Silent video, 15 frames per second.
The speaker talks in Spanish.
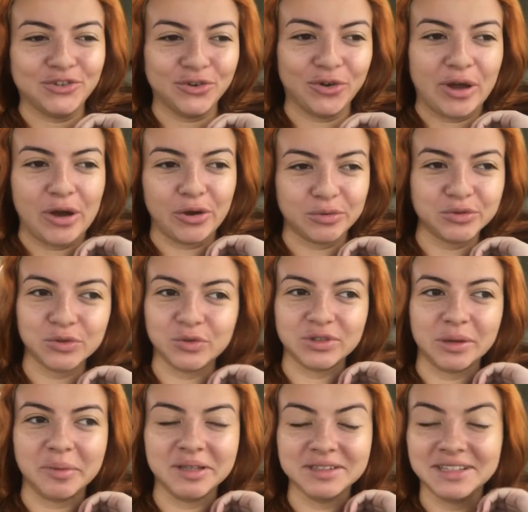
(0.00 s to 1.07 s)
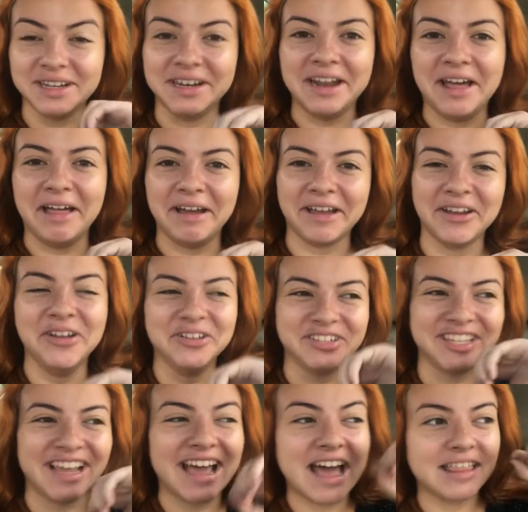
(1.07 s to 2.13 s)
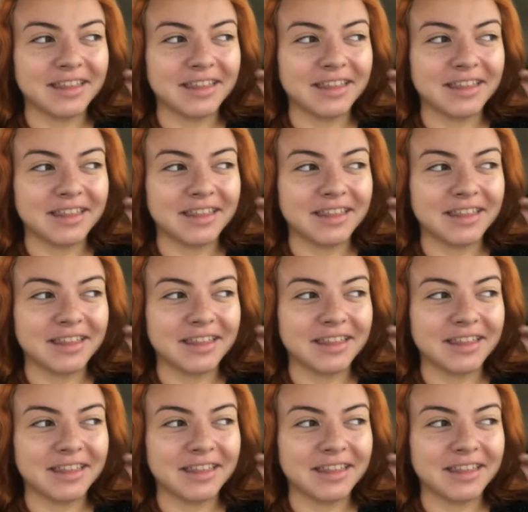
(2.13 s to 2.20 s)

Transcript: yo no hago absolutamente nada que no sea